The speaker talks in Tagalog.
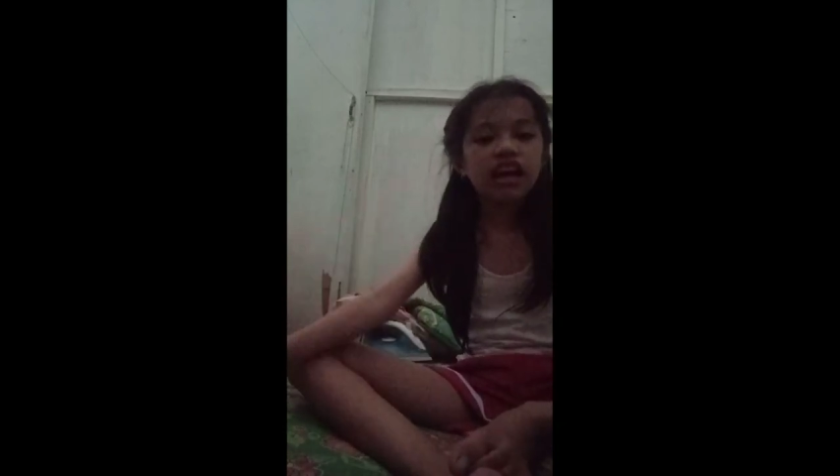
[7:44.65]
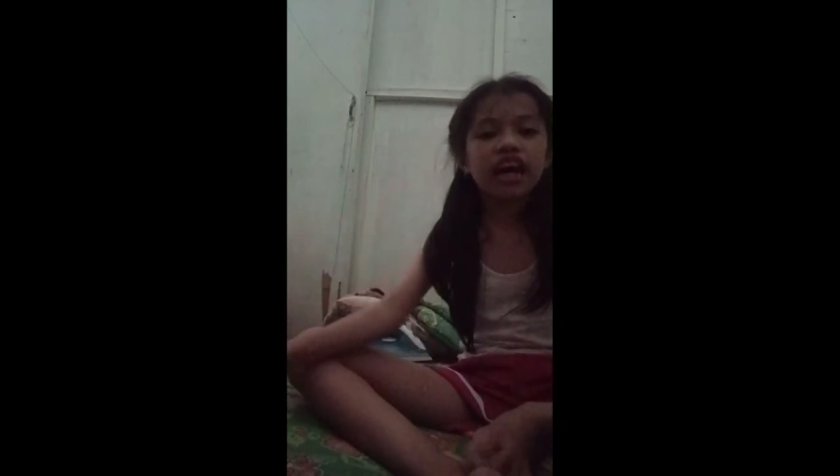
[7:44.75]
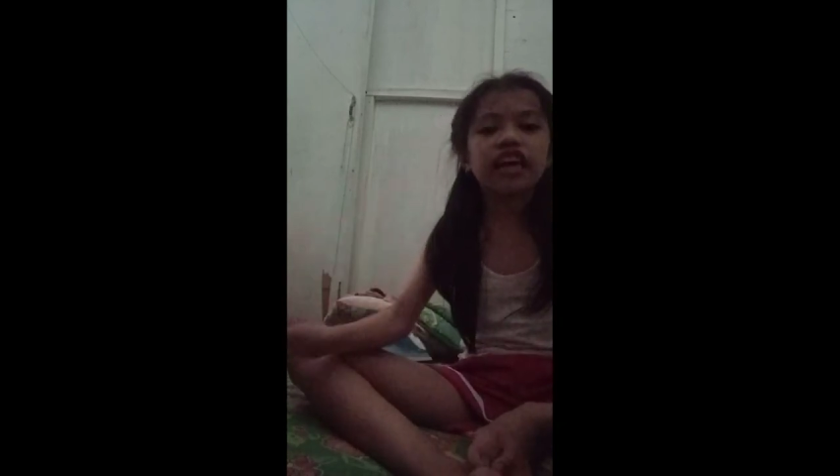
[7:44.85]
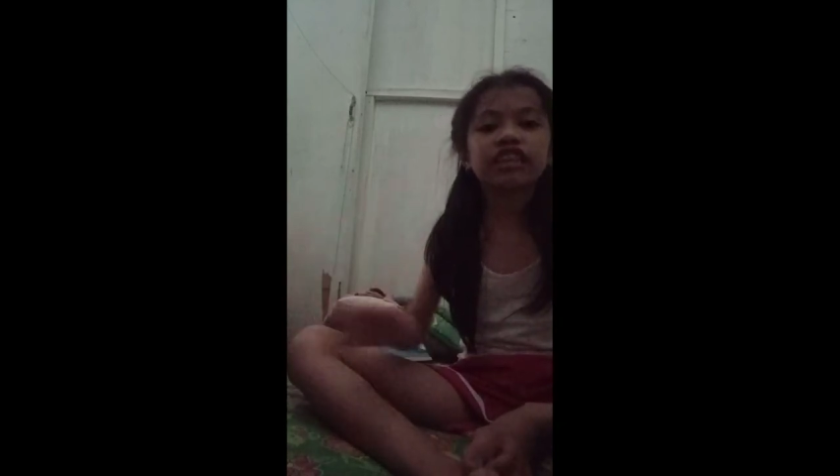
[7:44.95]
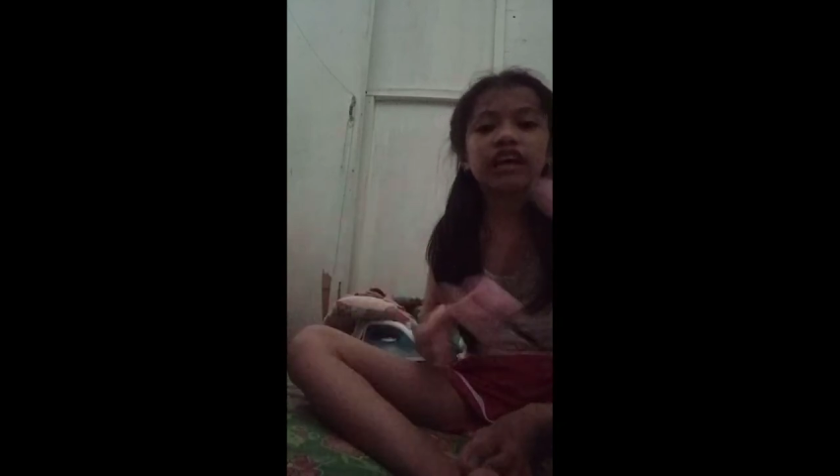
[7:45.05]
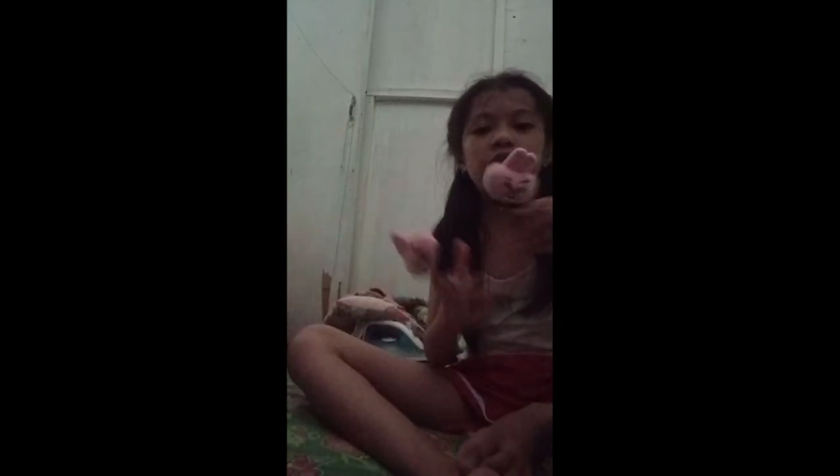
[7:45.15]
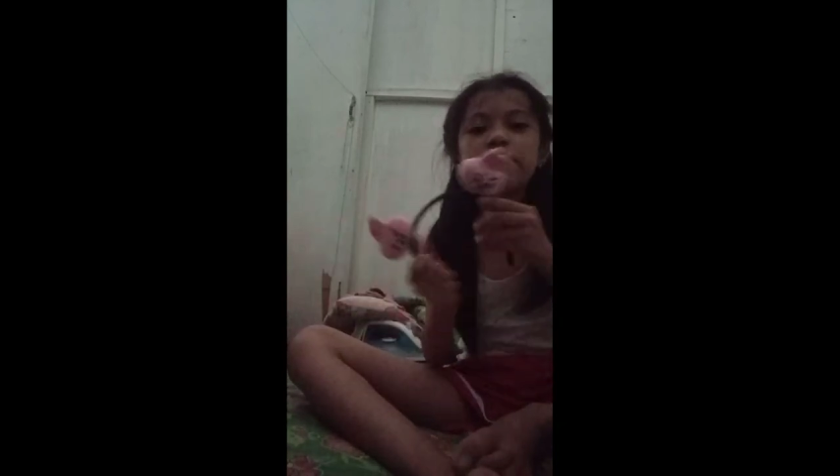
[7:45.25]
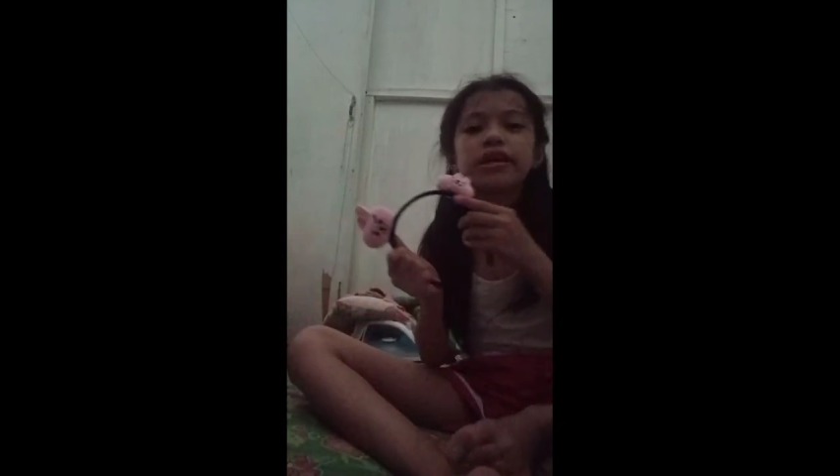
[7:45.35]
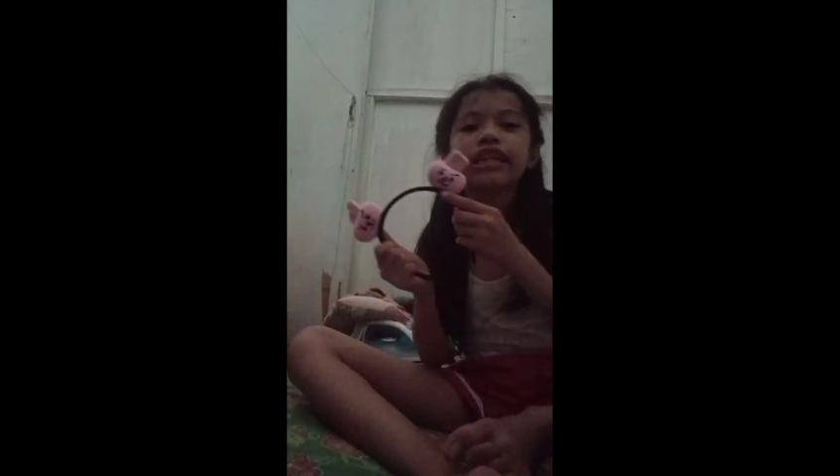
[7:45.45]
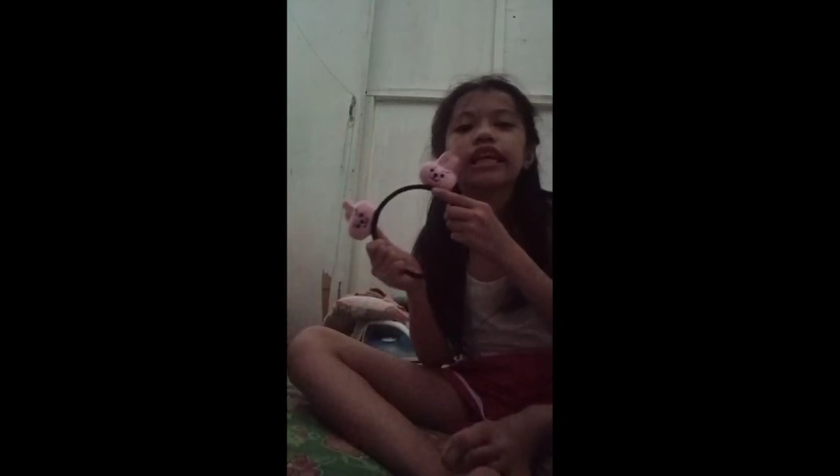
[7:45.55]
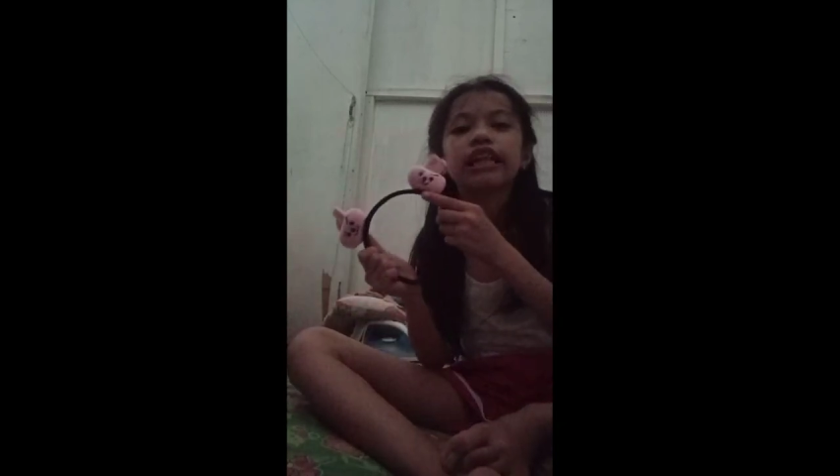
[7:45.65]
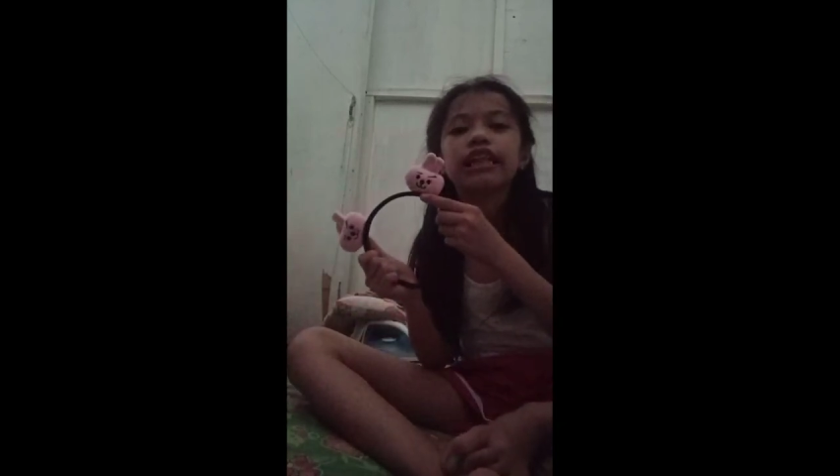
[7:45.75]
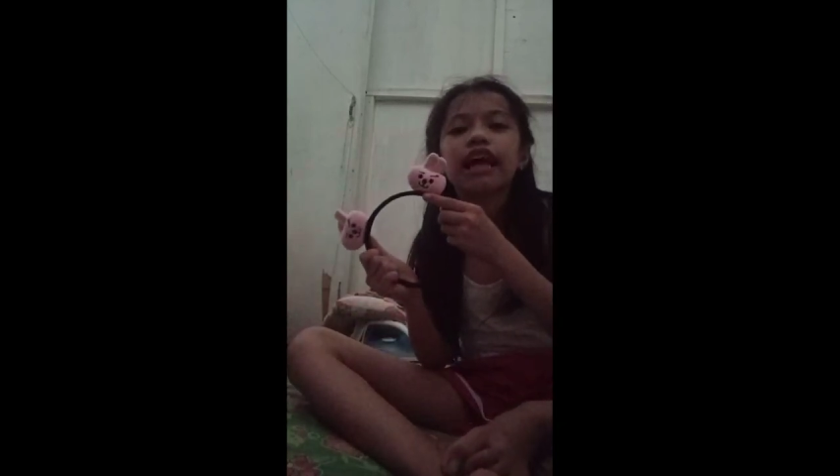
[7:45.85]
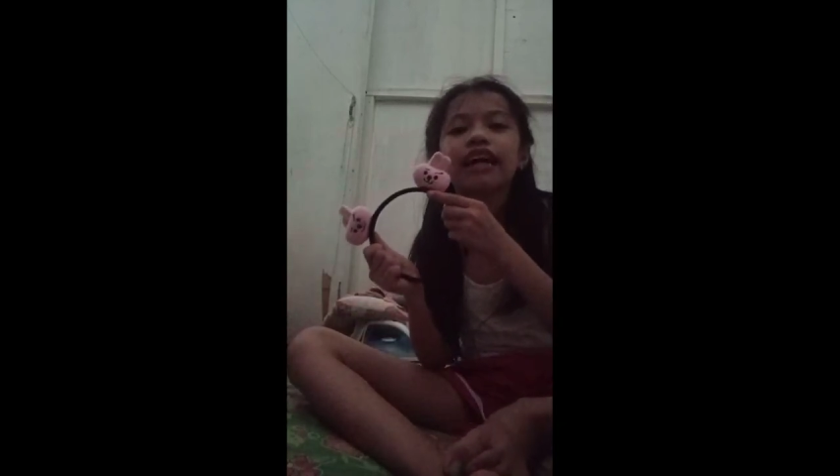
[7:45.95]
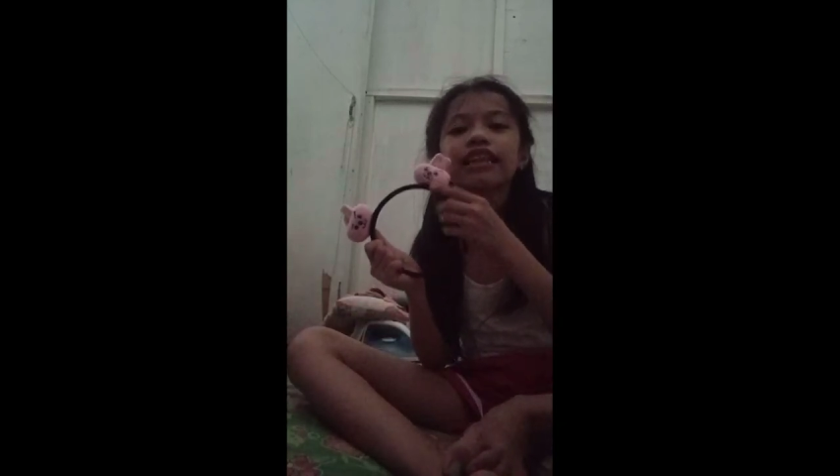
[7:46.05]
Eto, binili lang